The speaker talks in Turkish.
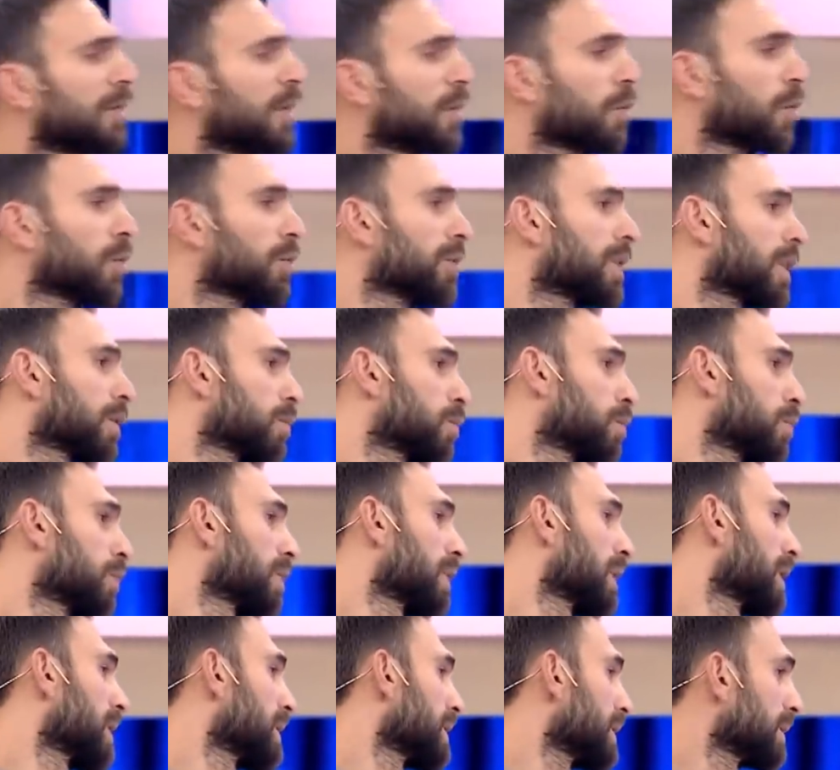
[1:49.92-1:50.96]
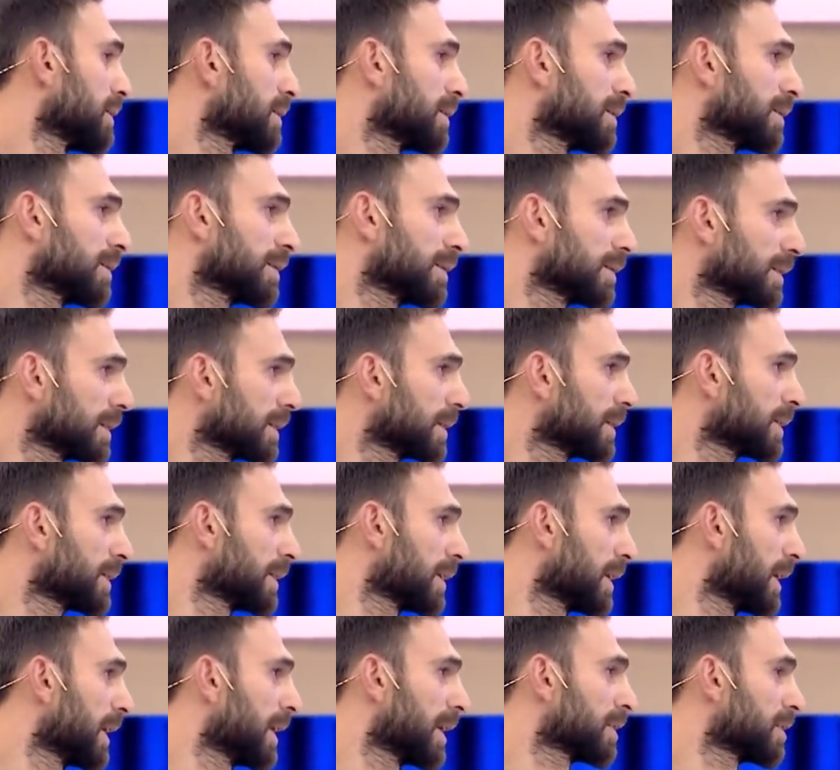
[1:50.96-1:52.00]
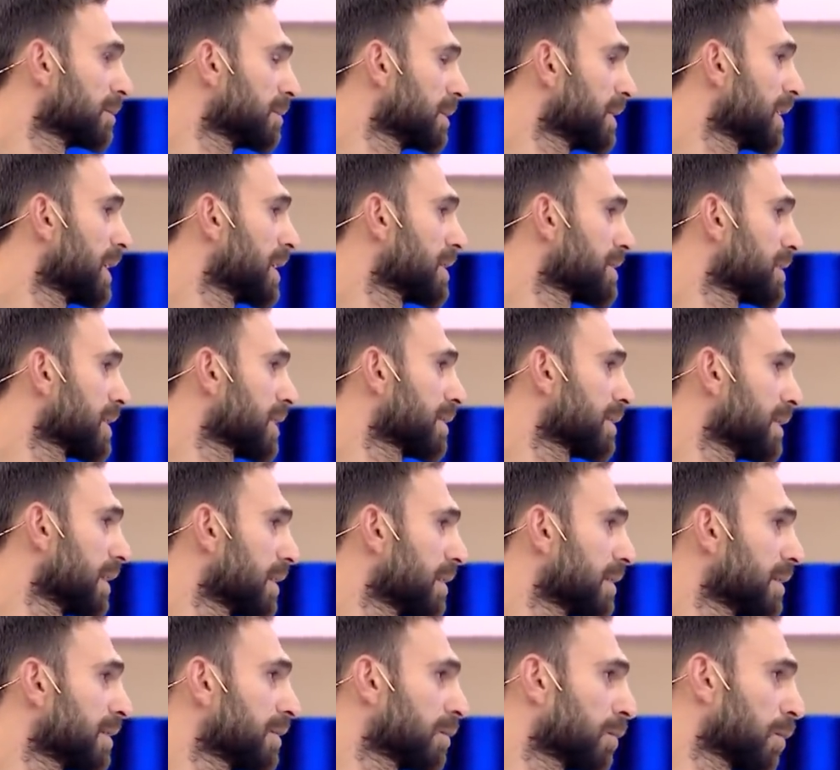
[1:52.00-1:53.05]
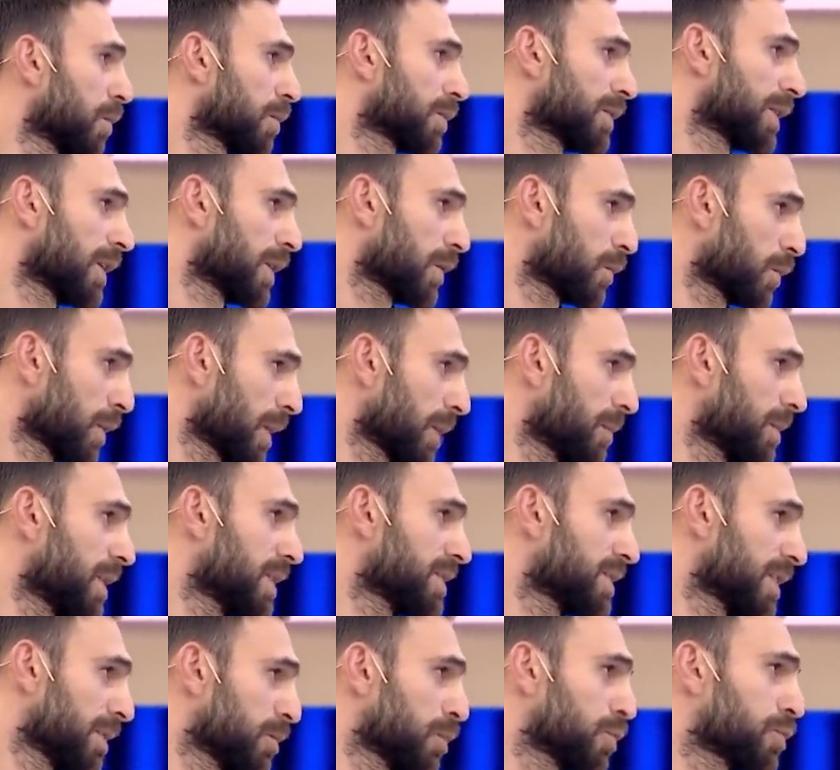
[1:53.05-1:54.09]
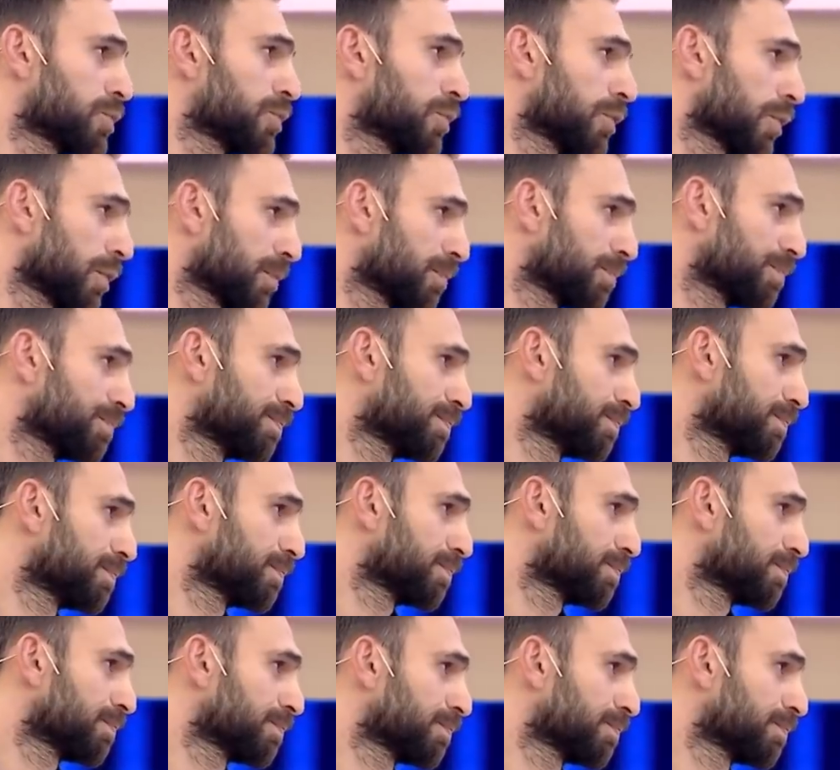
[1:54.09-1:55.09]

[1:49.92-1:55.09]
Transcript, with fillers: Ve onları onunla hayatımı gerçekten ortaya koyabileceğimi düşünüyorum. Kime